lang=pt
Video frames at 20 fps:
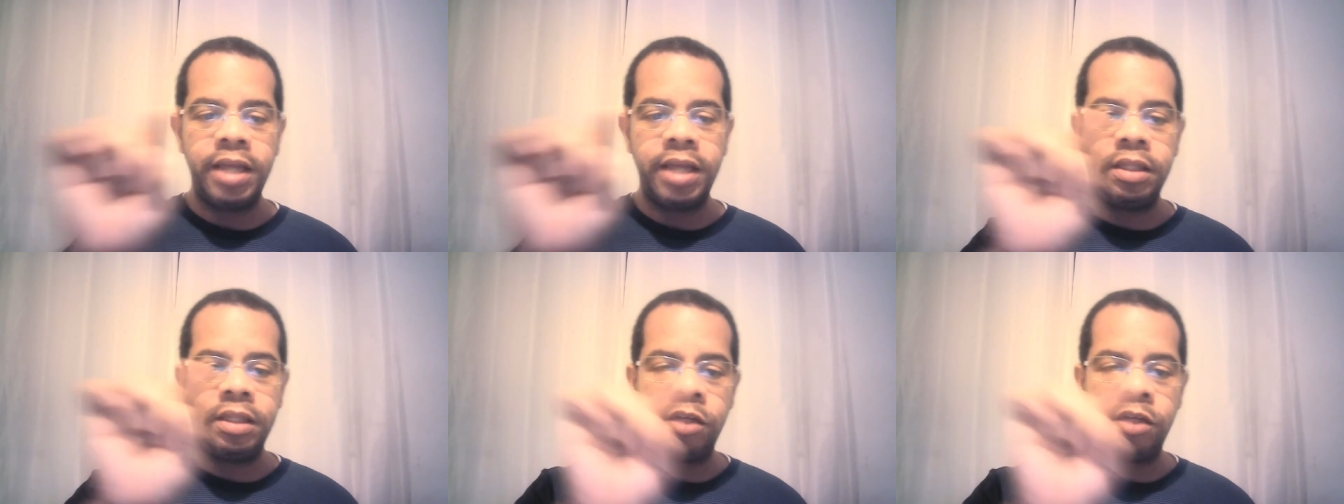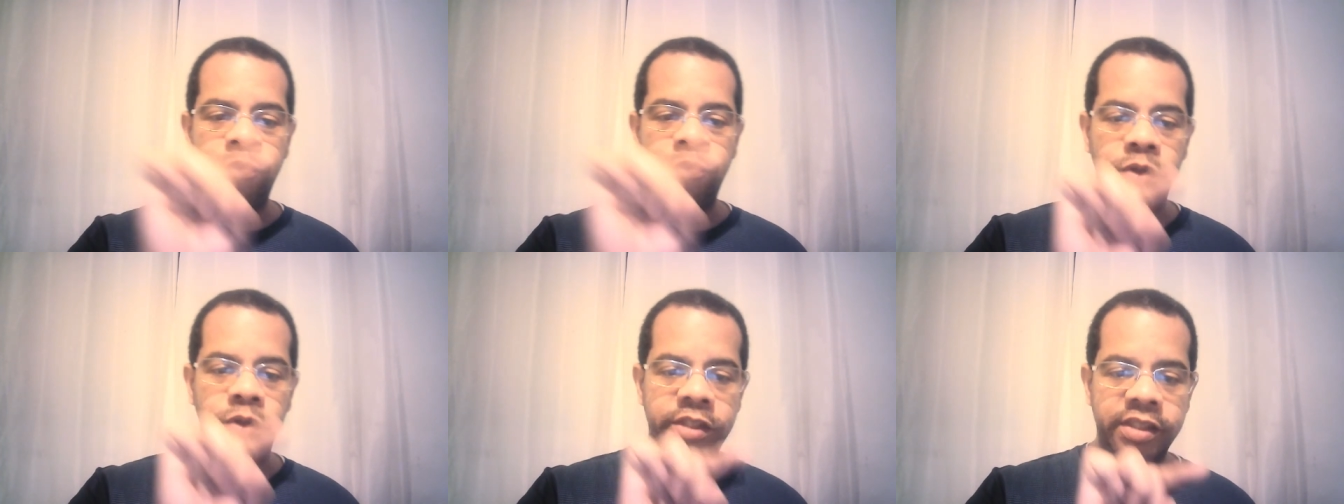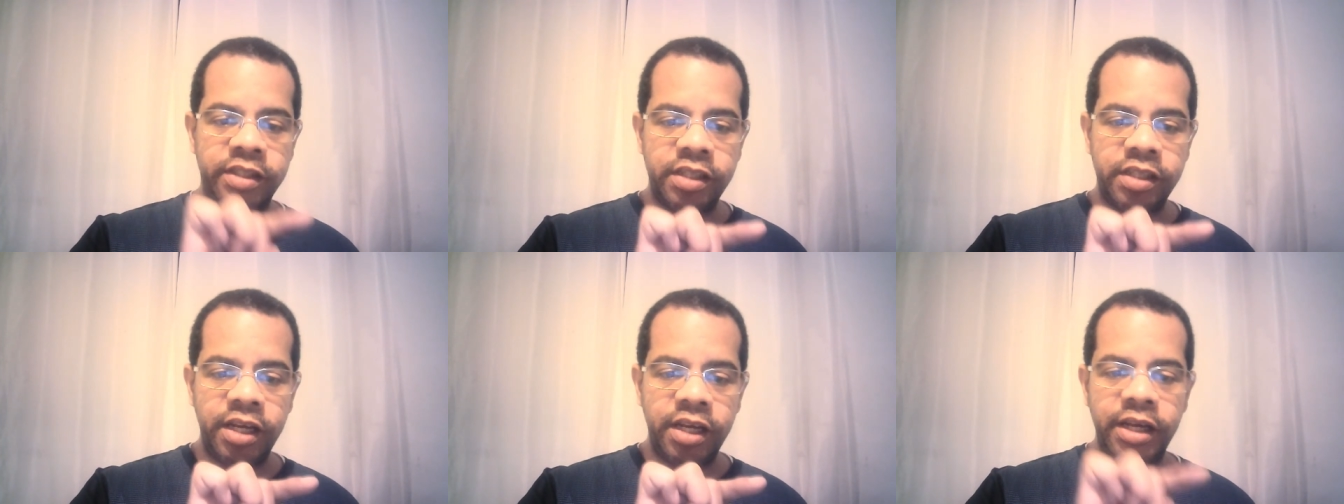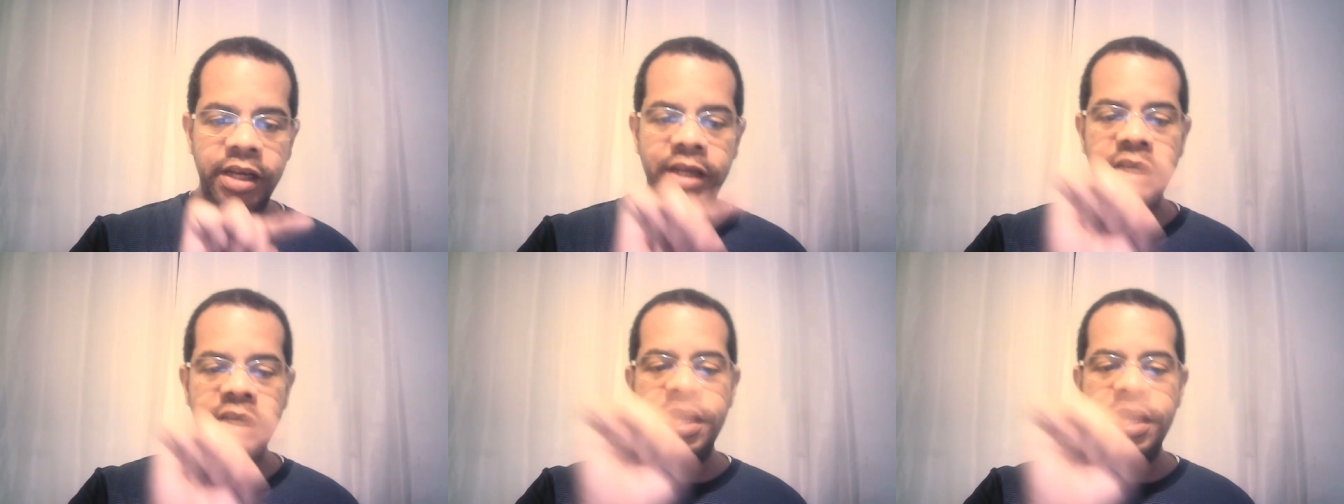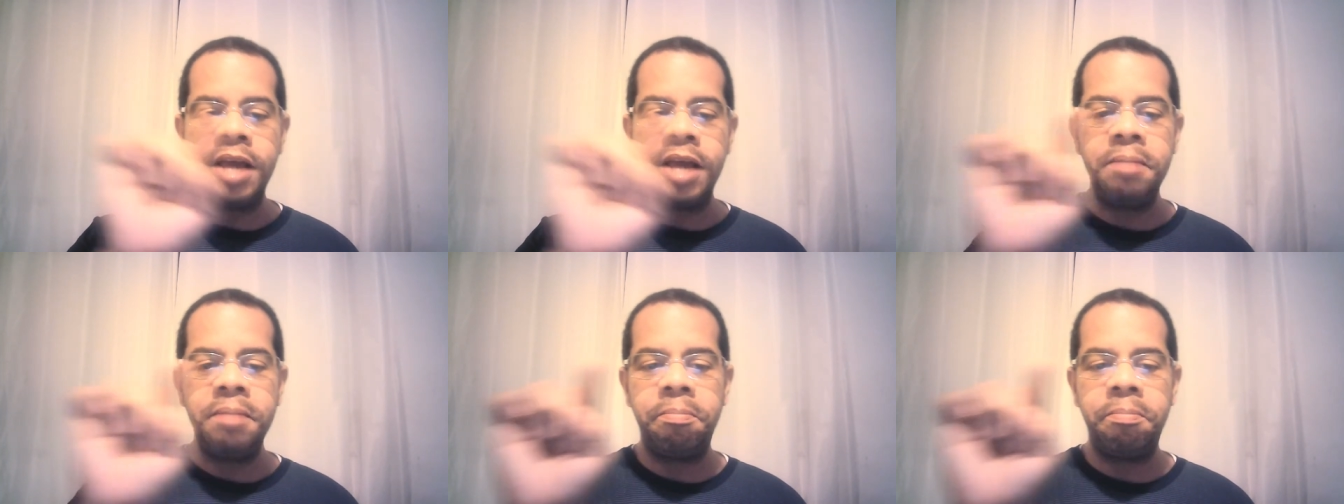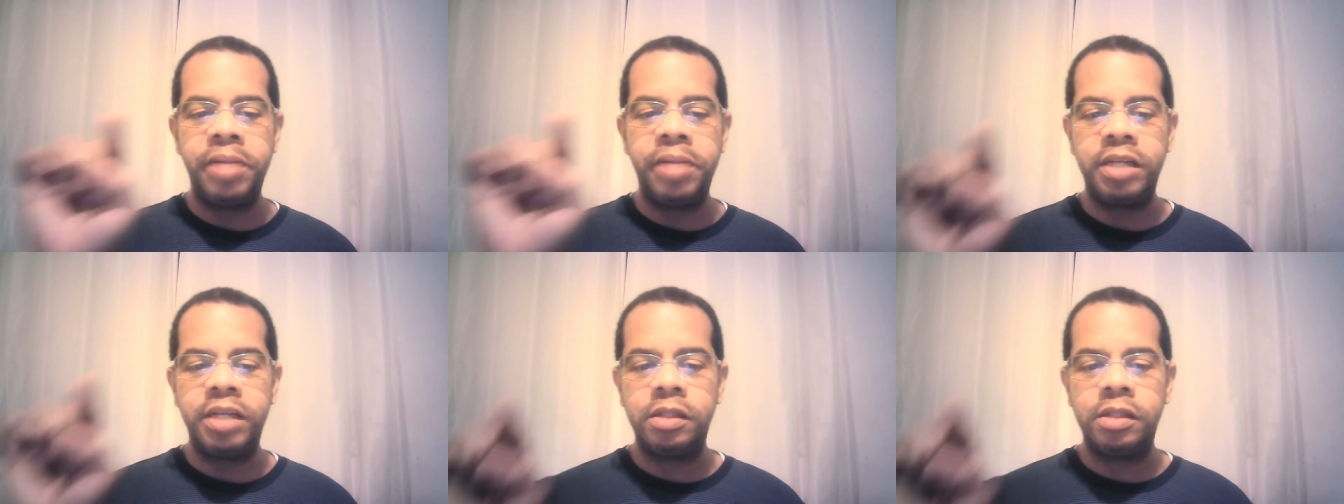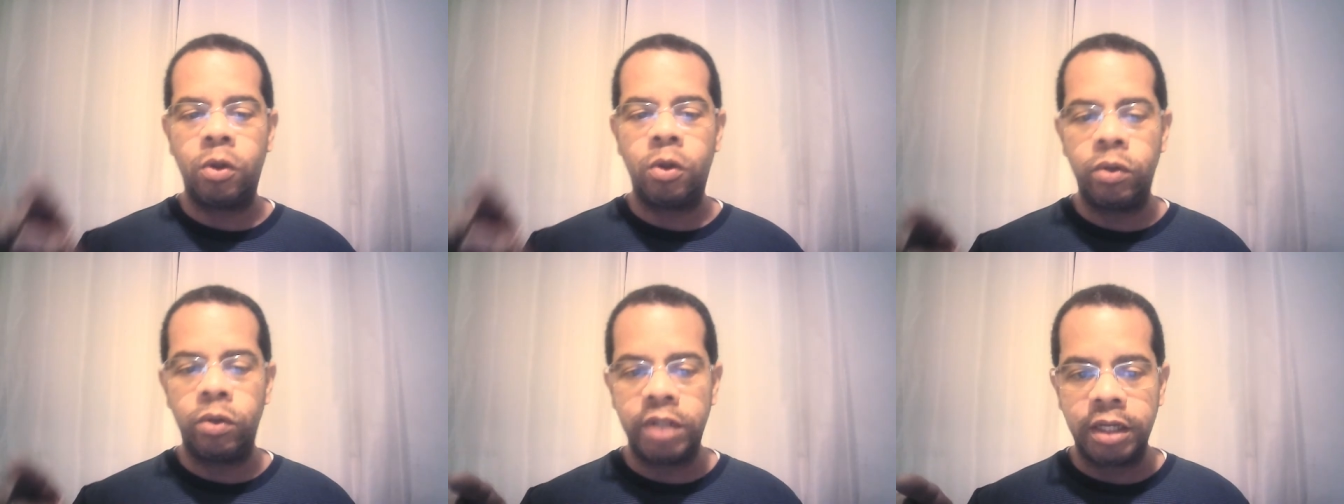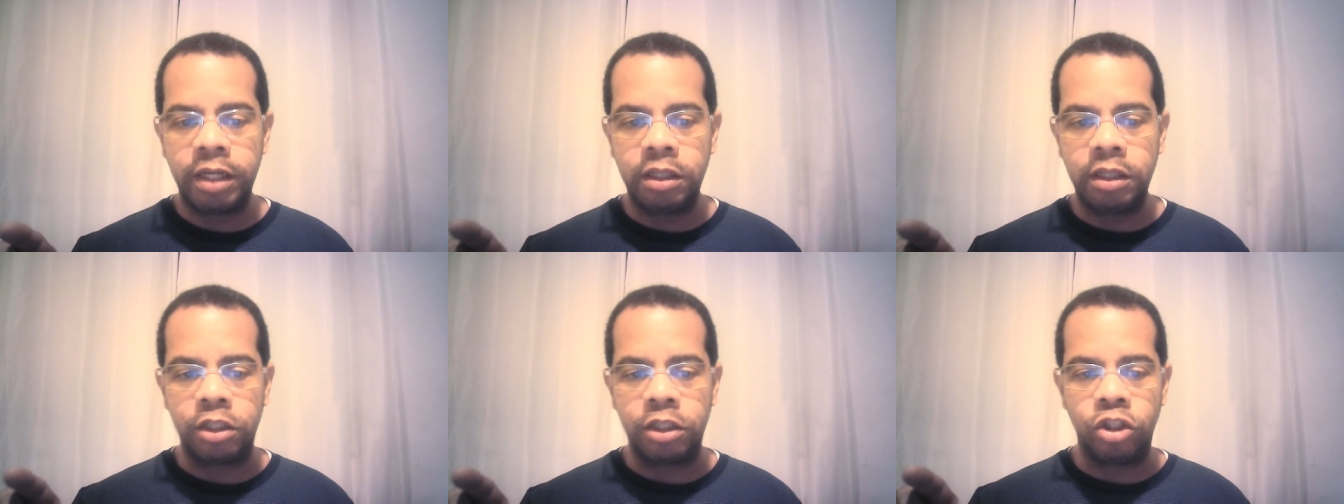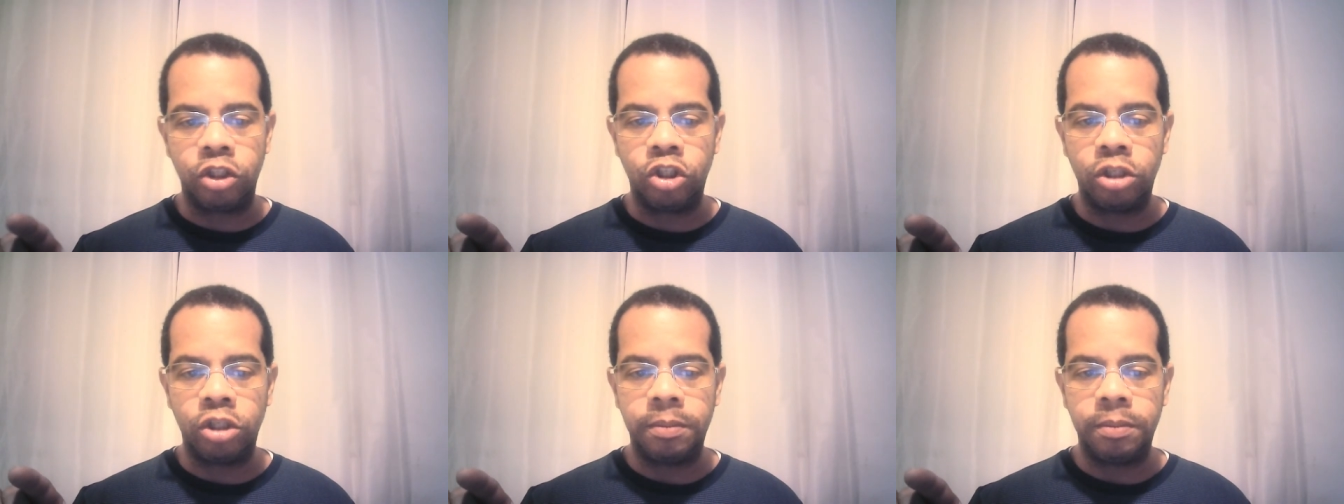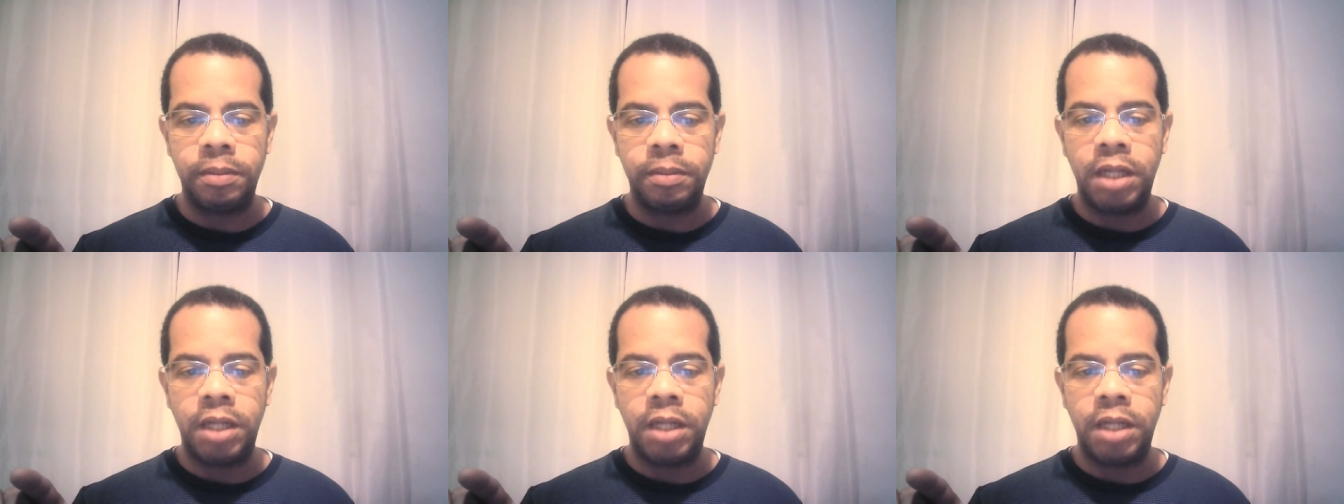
entre você e a empresa contratante.